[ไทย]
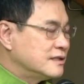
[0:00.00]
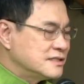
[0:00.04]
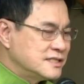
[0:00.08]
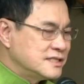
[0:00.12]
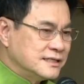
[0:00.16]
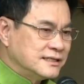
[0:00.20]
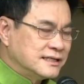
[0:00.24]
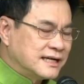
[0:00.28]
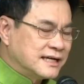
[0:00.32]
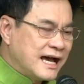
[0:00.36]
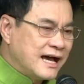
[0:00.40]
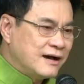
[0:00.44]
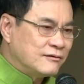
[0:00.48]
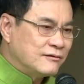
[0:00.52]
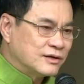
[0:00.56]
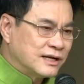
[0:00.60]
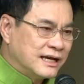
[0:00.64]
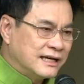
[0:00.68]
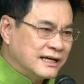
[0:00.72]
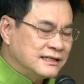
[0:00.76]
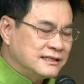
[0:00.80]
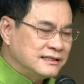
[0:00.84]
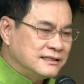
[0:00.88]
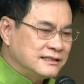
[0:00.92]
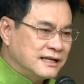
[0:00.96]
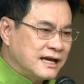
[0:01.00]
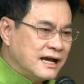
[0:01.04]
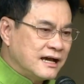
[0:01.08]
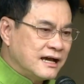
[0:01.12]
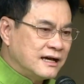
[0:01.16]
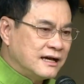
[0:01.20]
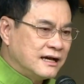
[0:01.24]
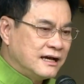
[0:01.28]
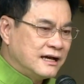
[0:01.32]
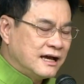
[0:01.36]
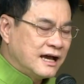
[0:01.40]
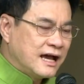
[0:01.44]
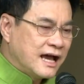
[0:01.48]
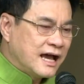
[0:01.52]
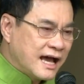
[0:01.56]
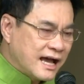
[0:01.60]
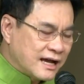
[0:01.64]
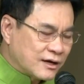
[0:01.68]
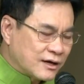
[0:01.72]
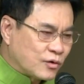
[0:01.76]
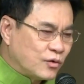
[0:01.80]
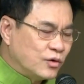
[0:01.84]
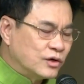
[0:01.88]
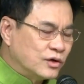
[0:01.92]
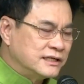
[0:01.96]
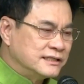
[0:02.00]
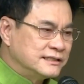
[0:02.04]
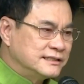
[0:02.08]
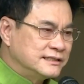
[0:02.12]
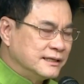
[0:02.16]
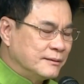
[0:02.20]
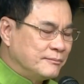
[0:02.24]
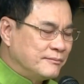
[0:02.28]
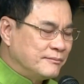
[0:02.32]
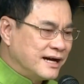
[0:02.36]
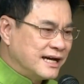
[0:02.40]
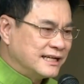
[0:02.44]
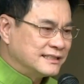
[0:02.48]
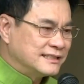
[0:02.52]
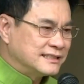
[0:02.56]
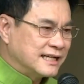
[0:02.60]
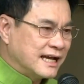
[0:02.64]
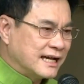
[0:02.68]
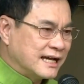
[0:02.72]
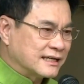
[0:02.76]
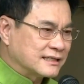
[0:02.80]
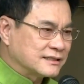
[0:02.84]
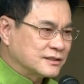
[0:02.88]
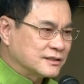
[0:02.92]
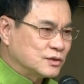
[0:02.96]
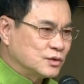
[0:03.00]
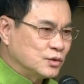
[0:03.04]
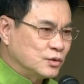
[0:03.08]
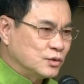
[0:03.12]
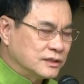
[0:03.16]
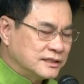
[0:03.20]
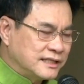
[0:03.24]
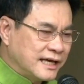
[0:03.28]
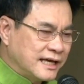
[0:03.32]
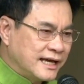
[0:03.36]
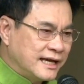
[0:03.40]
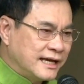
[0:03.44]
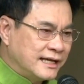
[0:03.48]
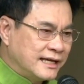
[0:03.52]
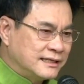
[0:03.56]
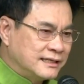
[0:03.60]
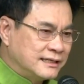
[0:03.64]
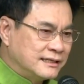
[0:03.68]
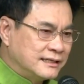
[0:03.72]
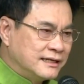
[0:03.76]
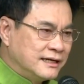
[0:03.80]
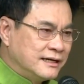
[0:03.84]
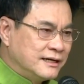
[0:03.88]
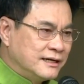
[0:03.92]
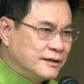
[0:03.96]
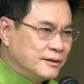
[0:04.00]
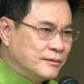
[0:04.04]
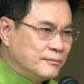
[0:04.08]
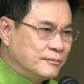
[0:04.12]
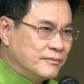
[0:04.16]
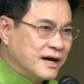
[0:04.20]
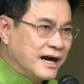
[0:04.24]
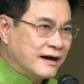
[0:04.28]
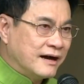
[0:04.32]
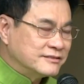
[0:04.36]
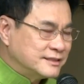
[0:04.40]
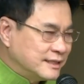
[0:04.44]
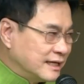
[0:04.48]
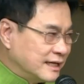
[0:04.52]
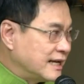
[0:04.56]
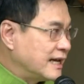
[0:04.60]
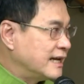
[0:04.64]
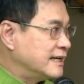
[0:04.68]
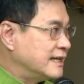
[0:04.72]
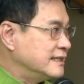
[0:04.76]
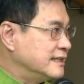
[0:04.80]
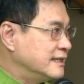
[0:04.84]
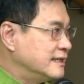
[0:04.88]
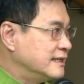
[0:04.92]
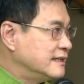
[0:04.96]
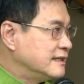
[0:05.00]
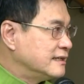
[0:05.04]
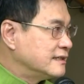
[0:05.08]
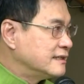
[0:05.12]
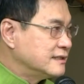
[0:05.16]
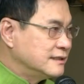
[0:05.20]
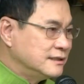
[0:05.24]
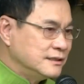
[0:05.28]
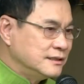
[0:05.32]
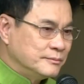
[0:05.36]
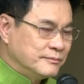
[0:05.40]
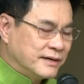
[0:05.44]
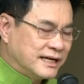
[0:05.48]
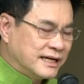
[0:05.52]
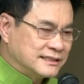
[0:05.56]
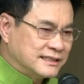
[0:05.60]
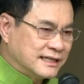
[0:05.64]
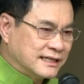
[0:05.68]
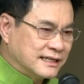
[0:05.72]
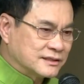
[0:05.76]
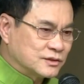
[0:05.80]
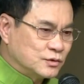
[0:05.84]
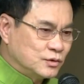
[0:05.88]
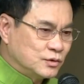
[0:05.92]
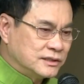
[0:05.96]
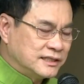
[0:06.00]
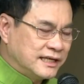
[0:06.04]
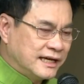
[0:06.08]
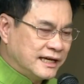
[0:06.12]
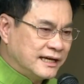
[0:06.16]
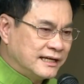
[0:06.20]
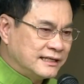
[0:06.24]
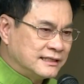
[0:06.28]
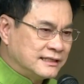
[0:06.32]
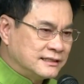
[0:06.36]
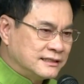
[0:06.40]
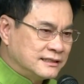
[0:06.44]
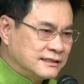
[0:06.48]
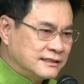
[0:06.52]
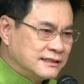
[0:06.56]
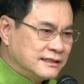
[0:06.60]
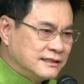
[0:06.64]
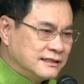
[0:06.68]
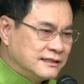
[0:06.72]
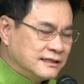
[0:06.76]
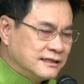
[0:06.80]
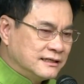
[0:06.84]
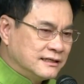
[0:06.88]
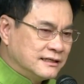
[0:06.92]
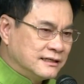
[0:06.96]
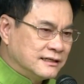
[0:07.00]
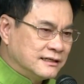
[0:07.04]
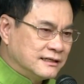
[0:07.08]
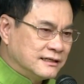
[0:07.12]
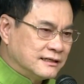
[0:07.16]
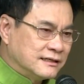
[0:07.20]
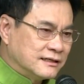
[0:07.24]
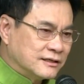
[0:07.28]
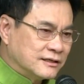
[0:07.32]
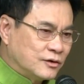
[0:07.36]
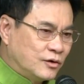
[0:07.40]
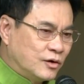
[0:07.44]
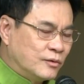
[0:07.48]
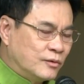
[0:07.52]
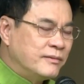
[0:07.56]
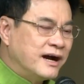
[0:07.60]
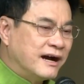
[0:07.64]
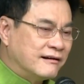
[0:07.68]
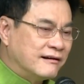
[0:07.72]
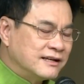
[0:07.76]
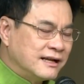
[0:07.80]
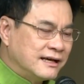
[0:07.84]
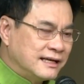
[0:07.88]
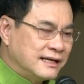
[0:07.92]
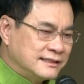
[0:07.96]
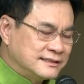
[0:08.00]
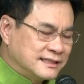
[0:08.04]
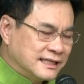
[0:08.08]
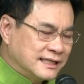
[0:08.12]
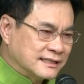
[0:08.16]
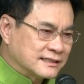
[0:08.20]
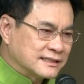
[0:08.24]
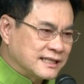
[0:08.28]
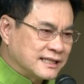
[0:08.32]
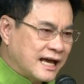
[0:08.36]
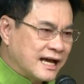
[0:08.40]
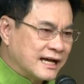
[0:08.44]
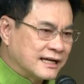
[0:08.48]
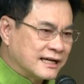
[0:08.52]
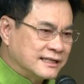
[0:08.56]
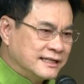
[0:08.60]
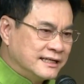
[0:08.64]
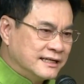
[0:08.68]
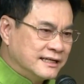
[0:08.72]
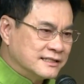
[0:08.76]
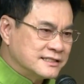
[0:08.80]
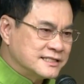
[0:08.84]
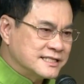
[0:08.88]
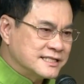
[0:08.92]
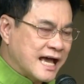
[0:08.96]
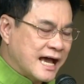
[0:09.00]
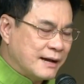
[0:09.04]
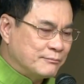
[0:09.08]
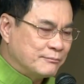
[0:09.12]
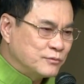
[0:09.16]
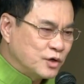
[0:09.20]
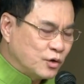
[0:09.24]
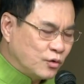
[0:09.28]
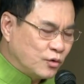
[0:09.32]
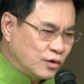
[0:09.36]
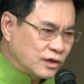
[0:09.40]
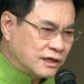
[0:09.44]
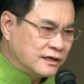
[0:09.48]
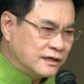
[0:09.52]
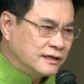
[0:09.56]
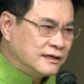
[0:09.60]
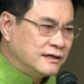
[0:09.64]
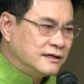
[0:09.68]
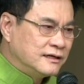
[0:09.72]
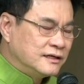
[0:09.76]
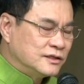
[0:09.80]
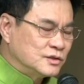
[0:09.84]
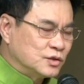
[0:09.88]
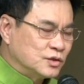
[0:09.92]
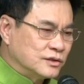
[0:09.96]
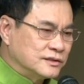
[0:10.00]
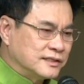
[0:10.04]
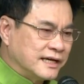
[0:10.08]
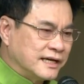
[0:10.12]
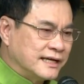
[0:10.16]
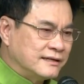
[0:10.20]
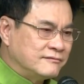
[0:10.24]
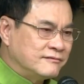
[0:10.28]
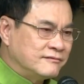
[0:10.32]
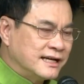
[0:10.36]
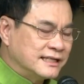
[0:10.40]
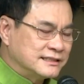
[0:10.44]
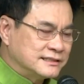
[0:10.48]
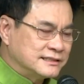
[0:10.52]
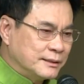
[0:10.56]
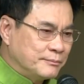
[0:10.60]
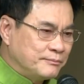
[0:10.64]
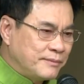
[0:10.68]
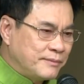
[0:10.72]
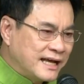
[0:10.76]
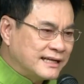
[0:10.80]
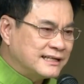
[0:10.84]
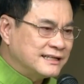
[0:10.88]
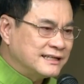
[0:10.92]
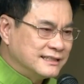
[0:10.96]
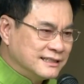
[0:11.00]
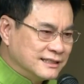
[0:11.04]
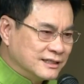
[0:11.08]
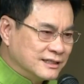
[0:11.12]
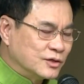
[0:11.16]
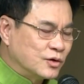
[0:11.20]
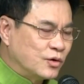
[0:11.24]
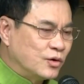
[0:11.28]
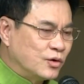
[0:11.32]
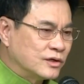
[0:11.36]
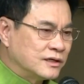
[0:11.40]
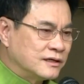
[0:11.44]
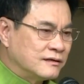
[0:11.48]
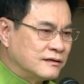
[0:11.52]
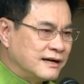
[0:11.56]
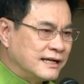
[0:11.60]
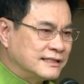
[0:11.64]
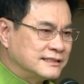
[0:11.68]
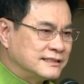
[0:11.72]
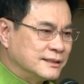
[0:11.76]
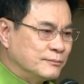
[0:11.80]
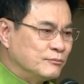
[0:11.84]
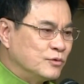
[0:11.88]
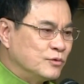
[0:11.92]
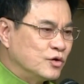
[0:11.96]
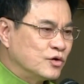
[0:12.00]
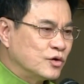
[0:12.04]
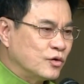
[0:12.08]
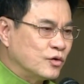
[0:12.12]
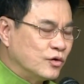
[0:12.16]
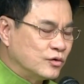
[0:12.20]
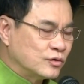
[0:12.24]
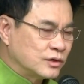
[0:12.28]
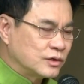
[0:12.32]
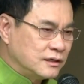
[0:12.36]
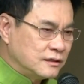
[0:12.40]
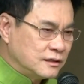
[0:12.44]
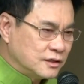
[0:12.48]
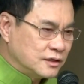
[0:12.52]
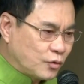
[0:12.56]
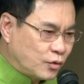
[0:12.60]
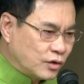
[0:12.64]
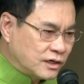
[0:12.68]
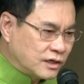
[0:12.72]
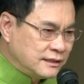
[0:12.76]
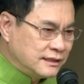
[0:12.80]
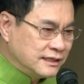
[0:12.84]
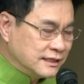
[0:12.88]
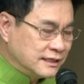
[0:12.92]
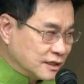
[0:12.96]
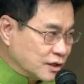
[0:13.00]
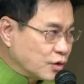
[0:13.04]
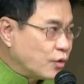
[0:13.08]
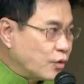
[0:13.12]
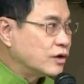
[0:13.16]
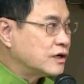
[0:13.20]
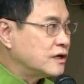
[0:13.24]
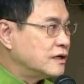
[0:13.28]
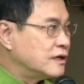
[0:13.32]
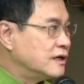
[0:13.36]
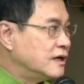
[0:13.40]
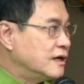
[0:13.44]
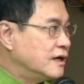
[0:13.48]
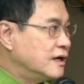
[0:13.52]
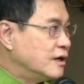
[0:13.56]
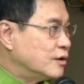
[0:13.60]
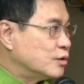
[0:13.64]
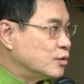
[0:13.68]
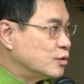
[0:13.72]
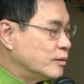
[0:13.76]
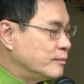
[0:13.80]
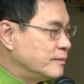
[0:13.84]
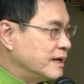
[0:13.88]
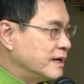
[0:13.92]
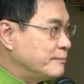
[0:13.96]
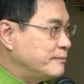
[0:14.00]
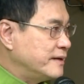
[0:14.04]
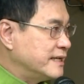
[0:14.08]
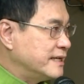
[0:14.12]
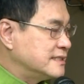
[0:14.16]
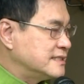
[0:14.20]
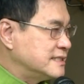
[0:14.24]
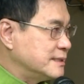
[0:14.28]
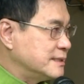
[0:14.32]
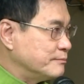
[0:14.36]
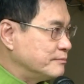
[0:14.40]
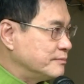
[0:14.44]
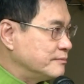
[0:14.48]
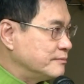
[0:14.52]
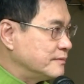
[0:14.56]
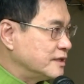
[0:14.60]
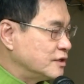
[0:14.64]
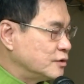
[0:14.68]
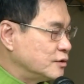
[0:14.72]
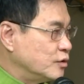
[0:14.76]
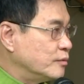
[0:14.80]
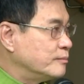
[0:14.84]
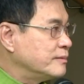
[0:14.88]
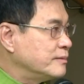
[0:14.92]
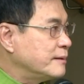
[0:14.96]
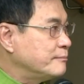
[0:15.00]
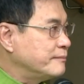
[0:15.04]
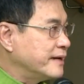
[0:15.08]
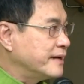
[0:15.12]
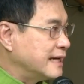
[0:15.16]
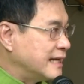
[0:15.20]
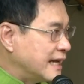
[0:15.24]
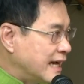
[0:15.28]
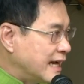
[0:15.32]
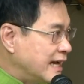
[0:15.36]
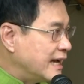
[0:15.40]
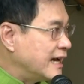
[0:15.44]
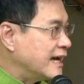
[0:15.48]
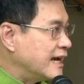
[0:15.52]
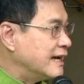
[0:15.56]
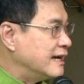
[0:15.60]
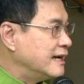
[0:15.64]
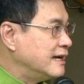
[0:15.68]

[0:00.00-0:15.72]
ซึ่งเก้านั้นห้าคนจะมาจากตัวแทนมหาวิทยาลัยคือมาจากตัวแทนของมหาวิทยาลัยต่างๆเนี่ยสามคนตัวแทนราชภัฏหนึ่งคนราชมงคลคนหนึ่งคนรวมแล้วเป็นสิบรวมแล้วเป็นห้า